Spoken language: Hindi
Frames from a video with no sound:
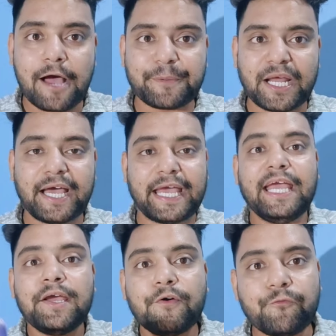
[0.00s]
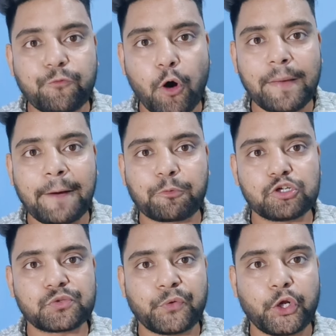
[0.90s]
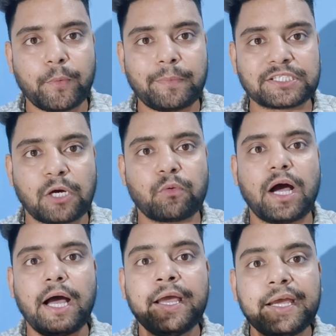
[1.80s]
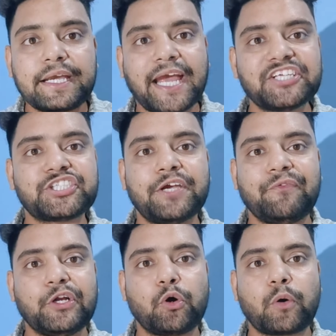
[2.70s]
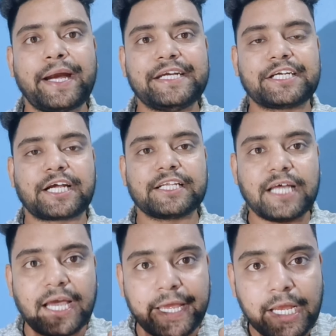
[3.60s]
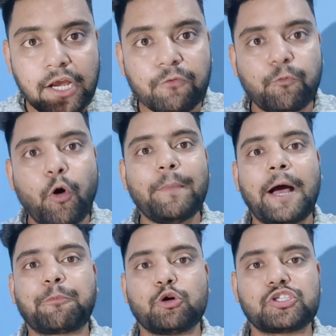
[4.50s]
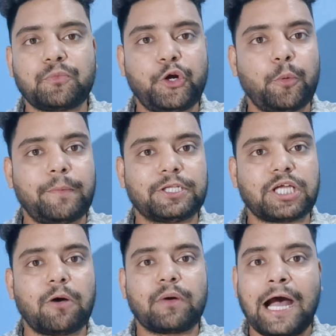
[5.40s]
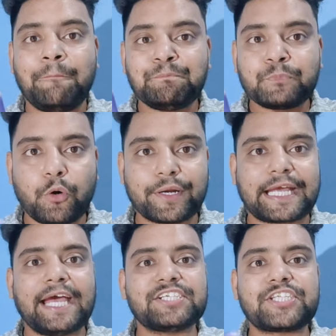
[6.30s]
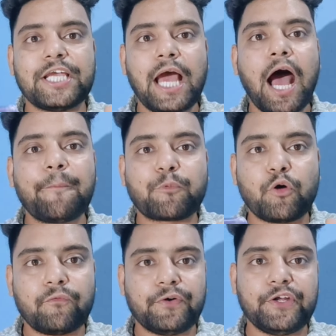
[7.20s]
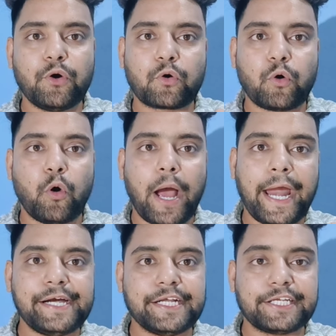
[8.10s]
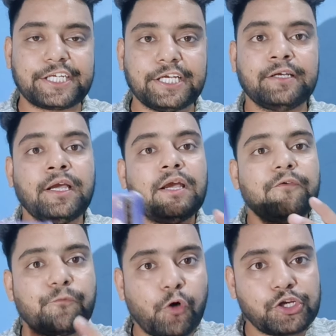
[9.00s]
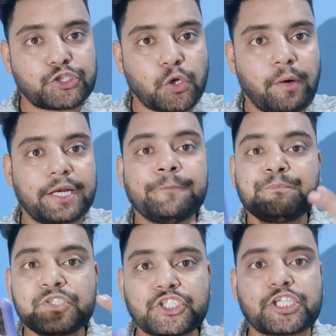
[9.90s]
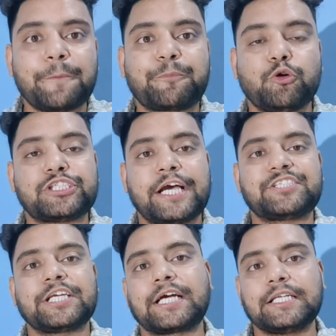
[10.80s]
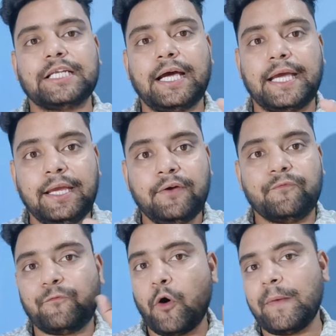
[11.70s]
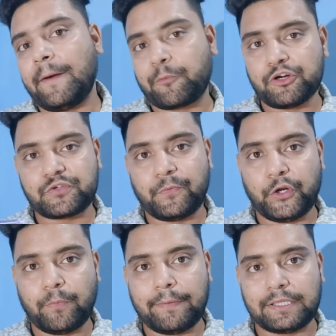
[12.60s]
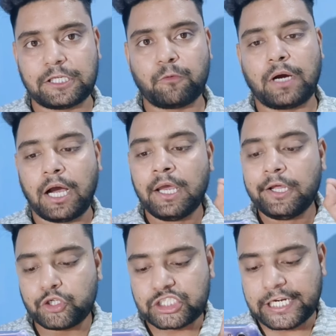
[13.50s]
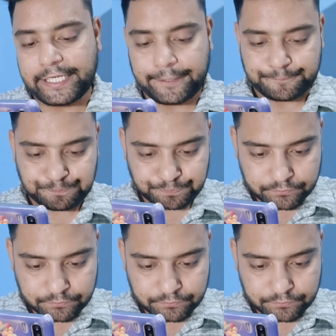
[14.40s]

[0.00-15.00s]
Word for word: छापना है वो मैं आपको इस वीडियो में बताऊंगा कैसे वीडियो को एडिट करना है वो मैं आपको इस वीडियो में बताऊंगा और कैसे आपको वीडियो को एडिटिंग वॉइस ओवर सब कुछ कैसे करना है वो मैं आपको इस वीडियो में बताऊंगा तो चलिए